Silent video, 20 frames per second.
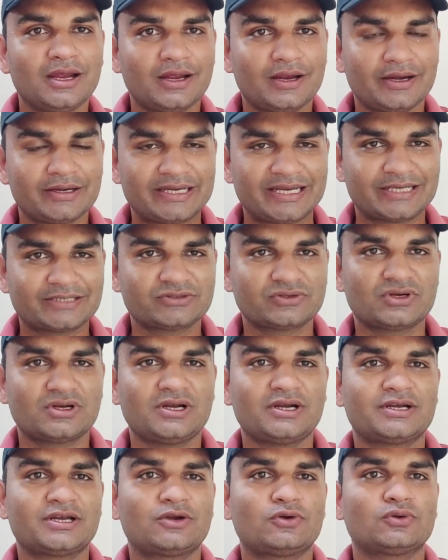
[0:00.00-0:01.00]
टैक्स से
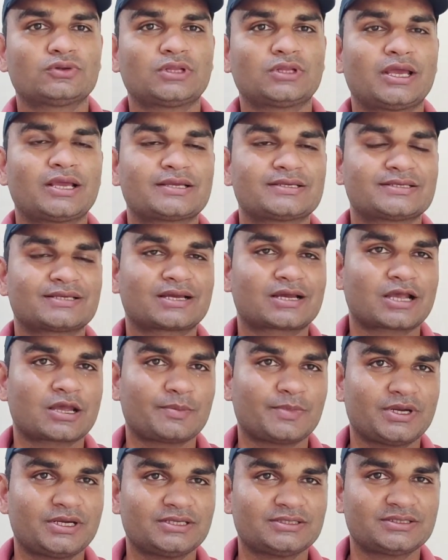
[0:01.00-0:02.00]
रिलेटेड होता है किसी का
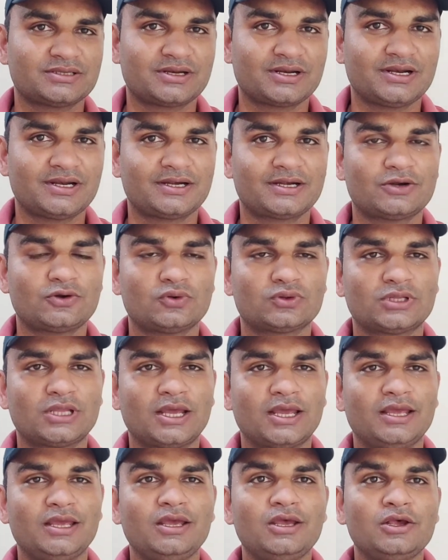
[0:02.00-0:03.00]
कमेडी से रिलेटेड होता
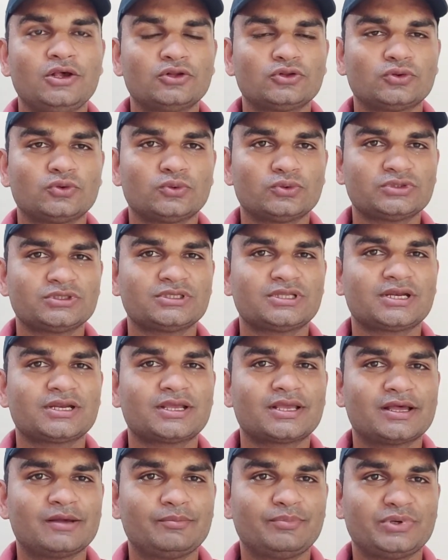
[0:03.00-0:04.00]
है तो उसी तरह
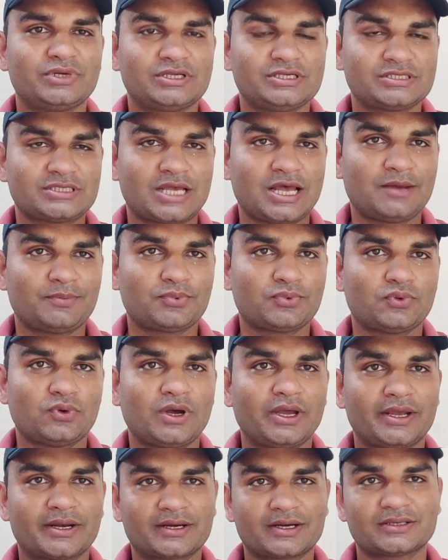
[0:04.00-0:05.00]
की कंपनीज आपको
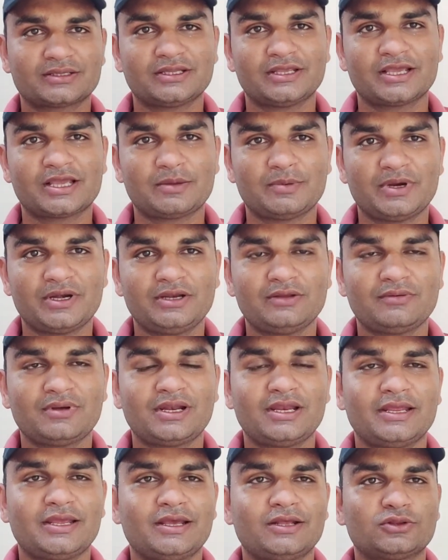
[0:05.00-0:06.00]
हायर करते हैं कमेडी
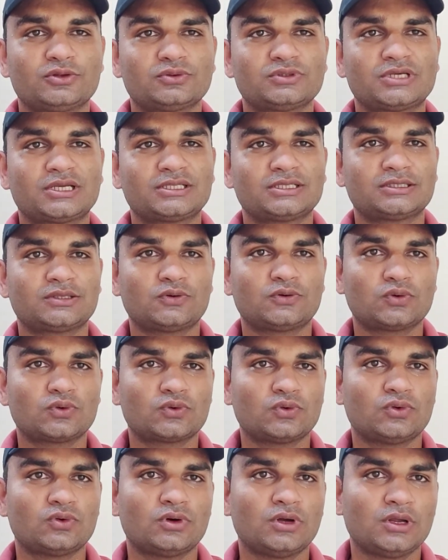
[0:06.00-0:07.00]
वाले हैं तो ज़्यादातर
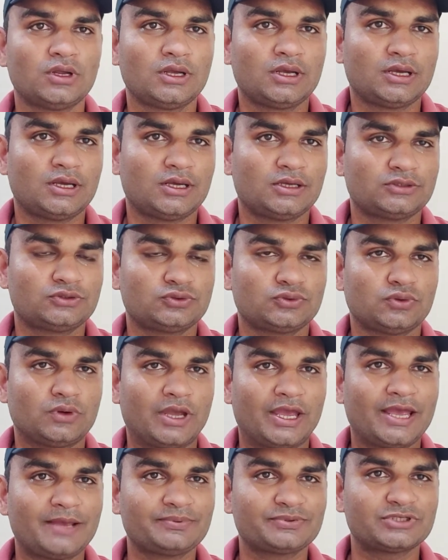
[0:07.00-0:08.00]
उनको जो
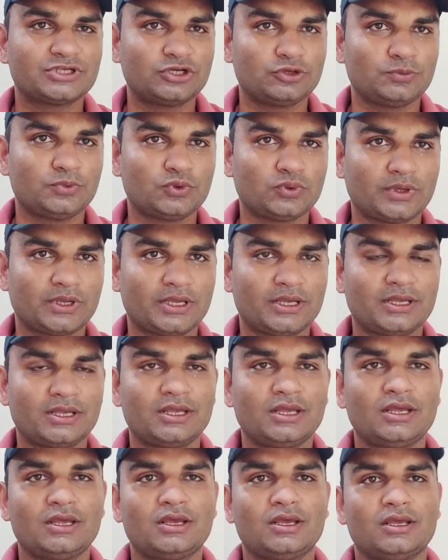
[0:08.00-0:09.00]
एप्स रिव्यू हैं
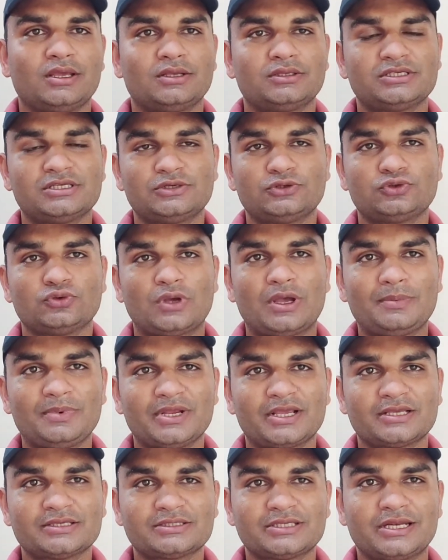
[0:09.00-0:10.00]
जिन जो
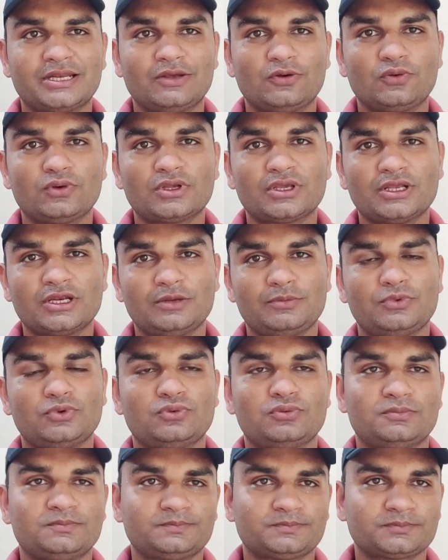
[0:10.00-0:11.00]
एप्लीकेशन है उनके रिव्यू